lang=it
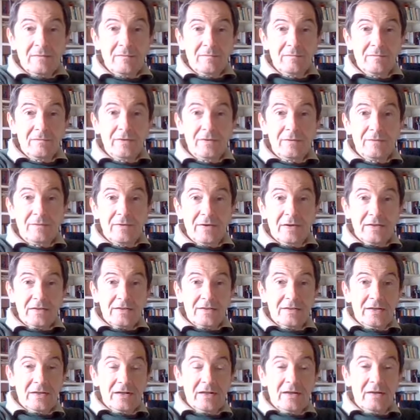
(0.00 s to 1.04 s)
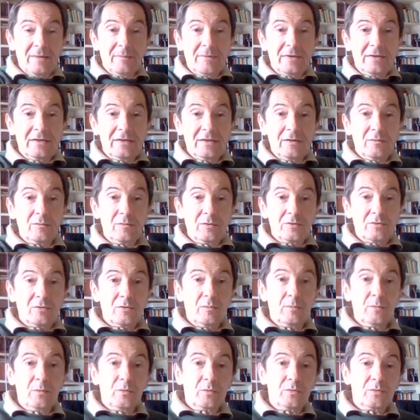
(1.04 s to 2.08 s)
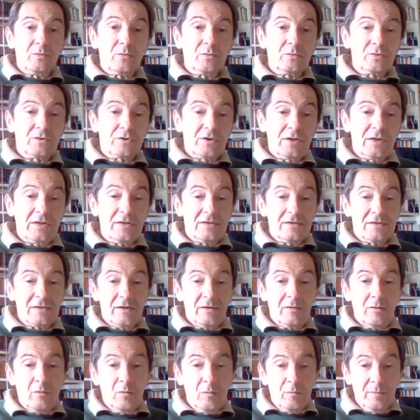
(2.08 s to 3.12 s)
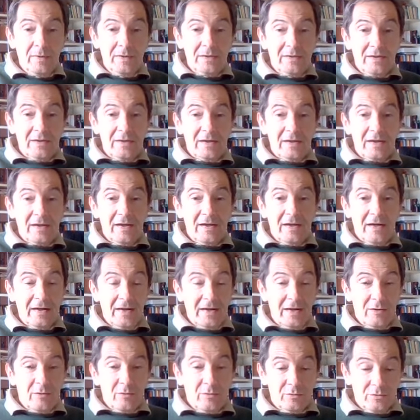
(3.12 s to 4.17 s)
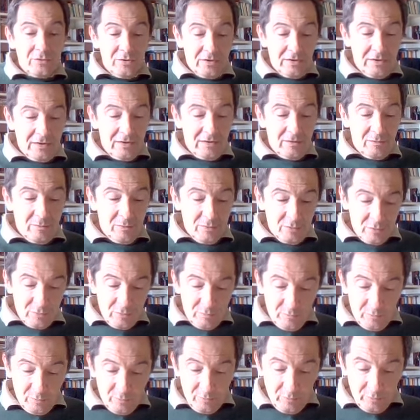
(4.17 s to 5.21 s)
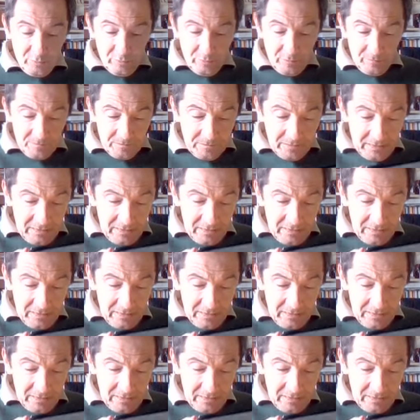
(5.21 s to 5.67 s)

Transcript: vivere serenamente in questo mondo senza obbedire alla logica di questo mondo.